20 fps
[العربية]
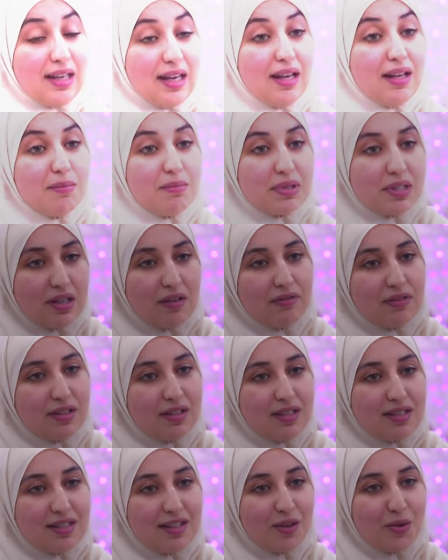كاين بزاف ديال
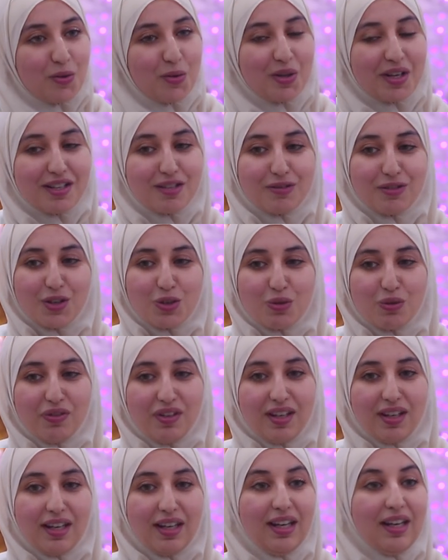الناس اللي كيقولوا لي كنتفرجوا
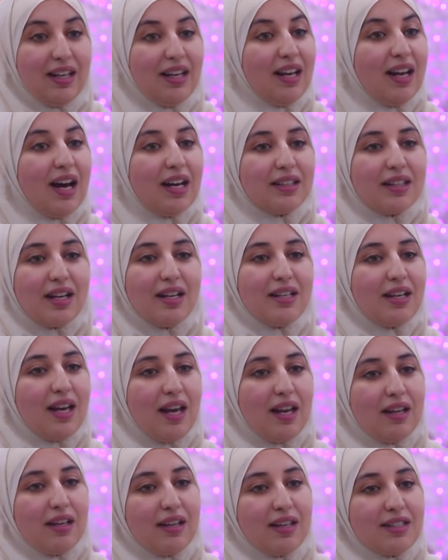فيك غير إيه، على الهضره
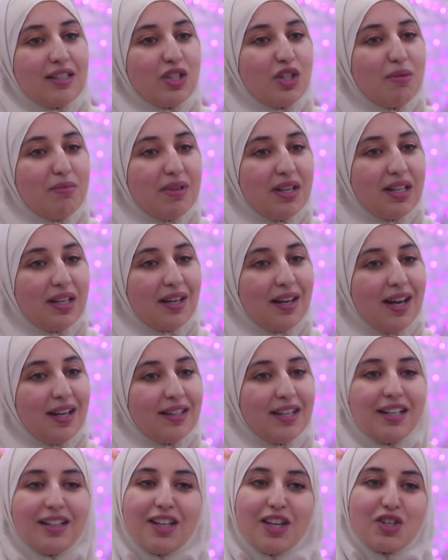ديالك كتعجبنا ديك
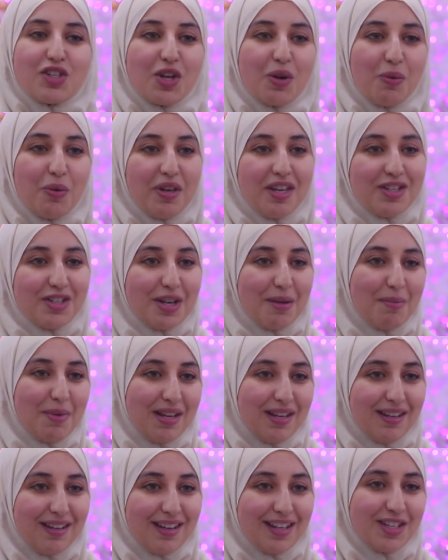الهضره الطنجاويه
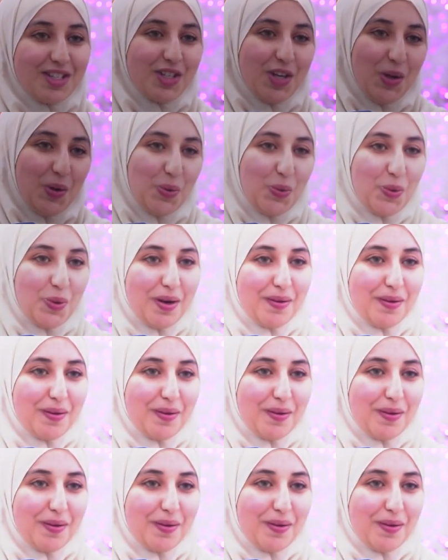الشماليه كتجي حلوه